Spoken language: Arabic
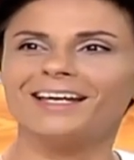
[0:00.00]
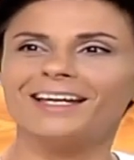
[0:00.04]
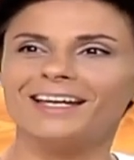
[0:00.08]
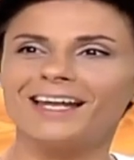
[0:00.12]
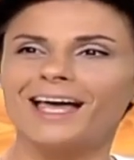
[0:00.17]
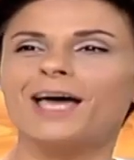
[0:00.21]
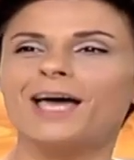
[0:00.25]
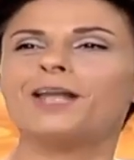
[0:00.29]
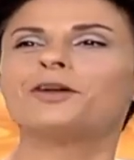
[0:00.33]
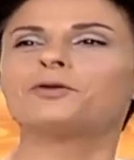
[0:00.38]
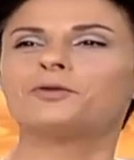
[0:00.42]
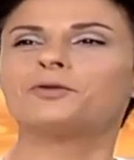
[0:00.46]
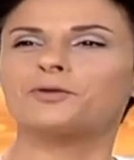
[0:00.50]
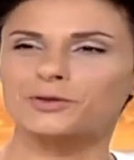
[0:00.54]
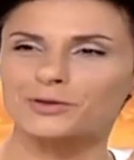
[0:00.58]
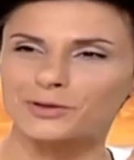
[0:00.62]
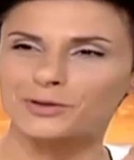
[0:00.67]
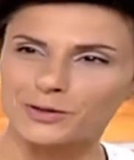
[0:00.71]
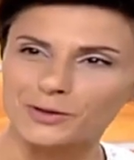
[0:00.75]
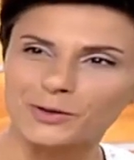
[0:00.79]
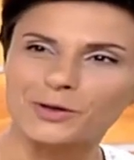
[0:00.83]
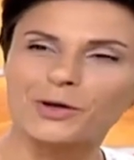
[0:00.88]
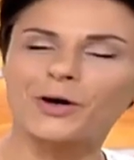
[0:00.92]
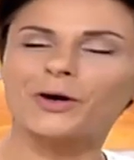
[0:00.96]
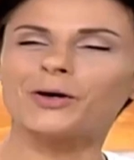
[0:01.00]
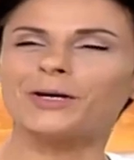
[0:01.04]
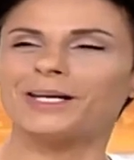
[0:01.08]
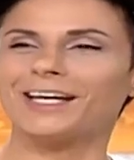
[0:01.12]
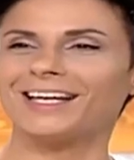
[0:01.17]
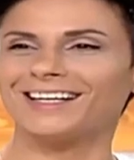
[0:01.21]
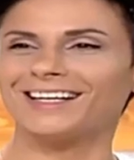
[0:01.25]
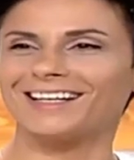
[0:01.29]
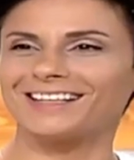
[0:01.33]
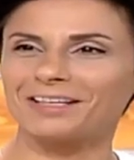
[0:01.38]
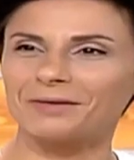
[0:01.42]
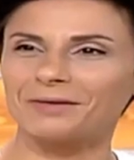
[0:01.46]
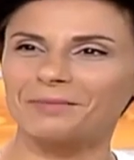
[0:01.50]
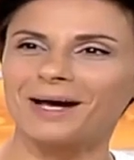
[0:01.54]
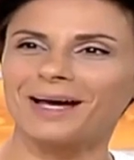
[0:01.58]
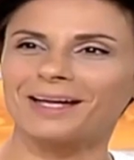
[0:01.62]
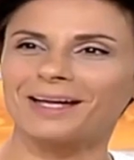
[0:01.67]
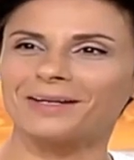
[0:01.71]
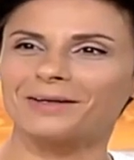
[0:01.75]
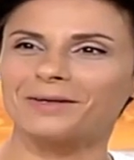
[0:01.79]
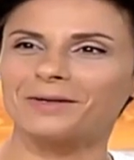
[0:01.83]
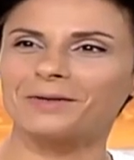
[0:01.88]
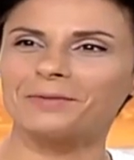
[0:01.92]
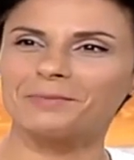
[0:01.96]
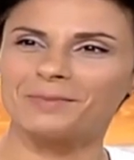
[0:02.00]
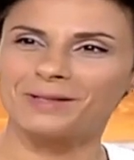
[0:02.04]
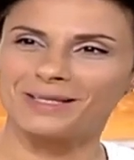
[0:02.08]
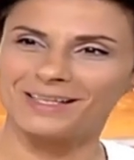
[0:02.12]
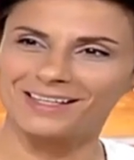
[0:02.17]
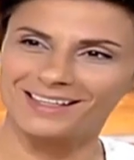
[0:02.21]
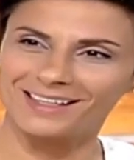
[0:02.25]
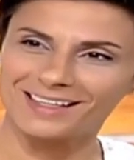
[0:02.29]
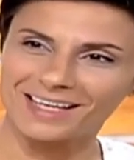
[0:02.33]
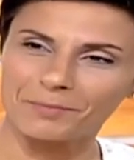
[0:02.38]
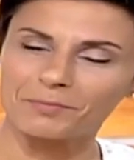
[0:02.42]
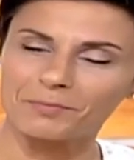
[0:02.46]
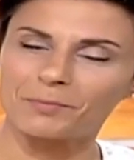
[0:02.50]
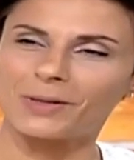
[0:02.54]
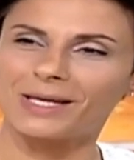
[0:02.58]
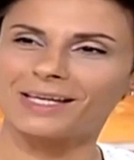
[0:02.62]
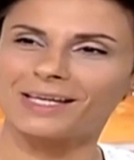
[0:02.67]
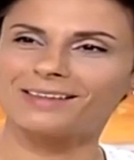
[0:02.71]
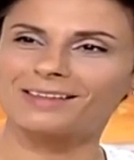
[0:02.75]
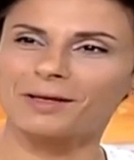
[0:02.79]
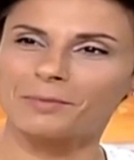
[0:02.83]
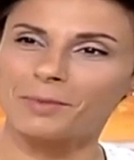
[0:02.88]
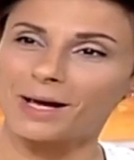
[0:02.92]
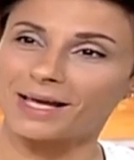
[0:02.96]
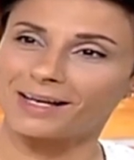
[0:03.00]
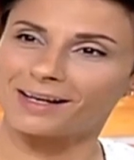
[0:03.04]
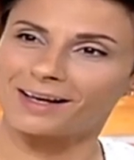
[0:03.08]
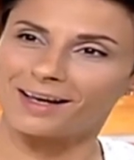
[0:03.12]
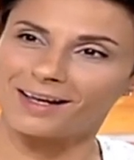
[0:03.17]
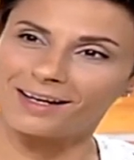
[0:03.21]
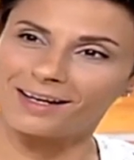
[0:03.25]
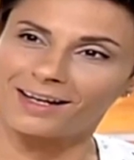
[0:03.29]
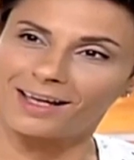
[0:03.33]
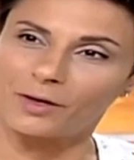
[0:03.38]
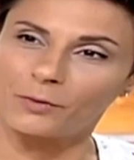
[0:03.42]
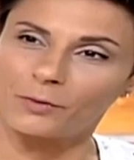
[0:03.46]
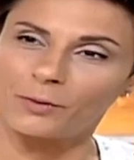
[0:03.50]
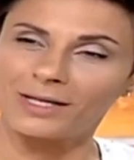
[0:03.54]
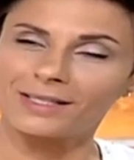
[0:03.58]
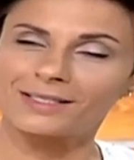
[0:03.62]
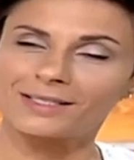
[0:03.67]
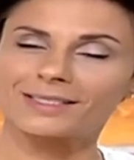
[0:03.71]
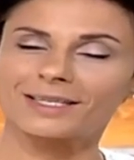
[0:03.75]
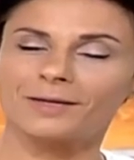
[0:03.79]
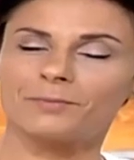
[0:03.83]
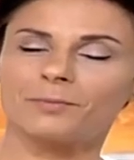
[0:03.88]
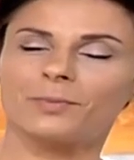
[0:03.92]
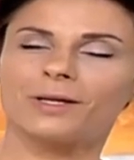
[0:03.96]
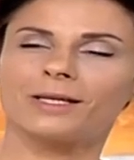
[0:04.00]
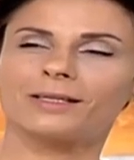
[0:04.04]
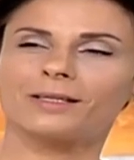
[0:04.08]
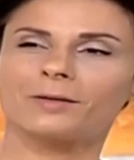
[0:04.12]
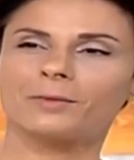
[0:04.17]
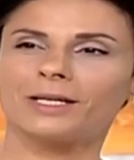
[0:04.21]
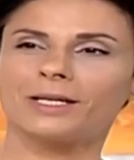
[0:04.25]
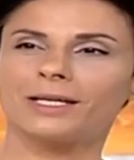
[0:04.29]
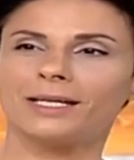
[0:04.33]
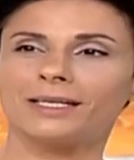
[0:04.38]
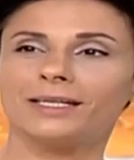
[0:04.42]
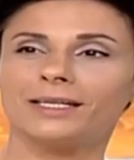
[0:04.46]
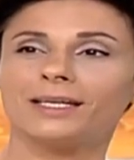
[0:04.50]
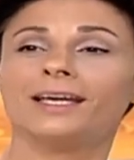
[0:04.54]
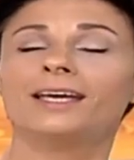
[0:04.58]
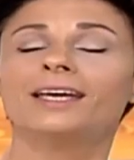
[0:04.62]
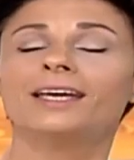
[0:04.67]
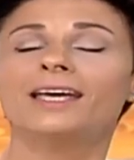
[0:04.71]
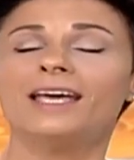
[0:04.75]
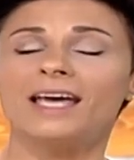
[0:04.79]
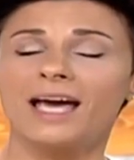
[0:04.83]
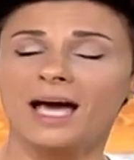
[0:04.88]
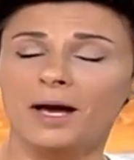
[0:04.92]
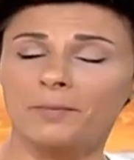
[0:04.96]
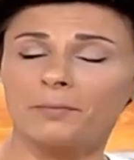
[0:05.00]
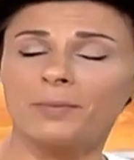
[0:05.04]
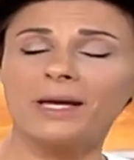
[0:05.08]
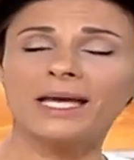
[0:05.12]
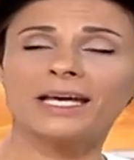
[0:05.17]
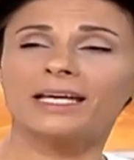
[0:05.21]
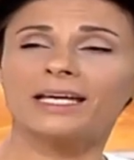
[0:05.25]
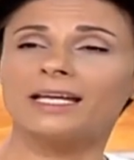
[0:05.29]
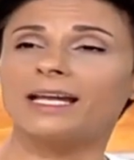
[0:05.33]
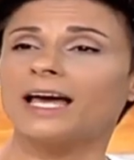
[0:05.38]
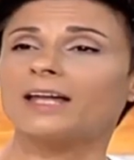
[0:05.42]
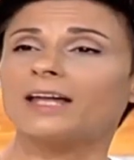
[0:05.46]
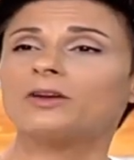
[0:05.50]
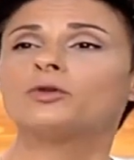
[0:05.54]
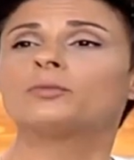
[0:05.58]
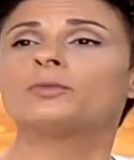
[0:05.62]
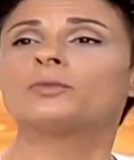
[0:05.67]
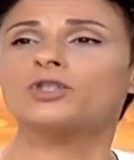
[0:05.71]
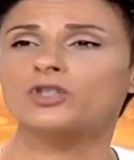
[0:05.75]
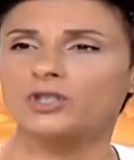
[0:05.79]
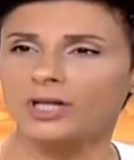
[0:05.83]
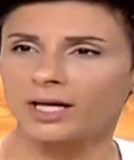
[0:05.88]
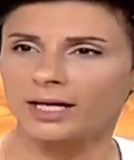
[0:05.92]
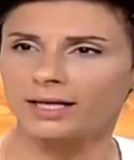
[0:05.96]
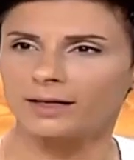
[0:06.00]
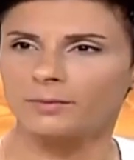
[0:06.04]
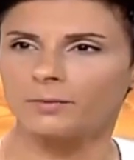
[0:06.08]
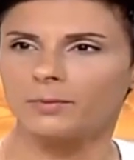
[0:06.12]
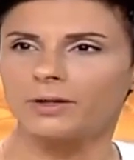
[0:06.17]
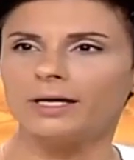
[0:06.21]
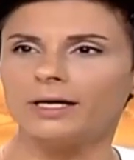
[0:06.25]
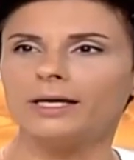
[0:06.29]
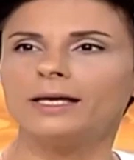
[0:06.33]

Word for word: لانه السلوغان احنا تبعنا بالكامبين تبعنا هلا اويرنس كامبين تبعنا هي عم بحكي لانه مش عيب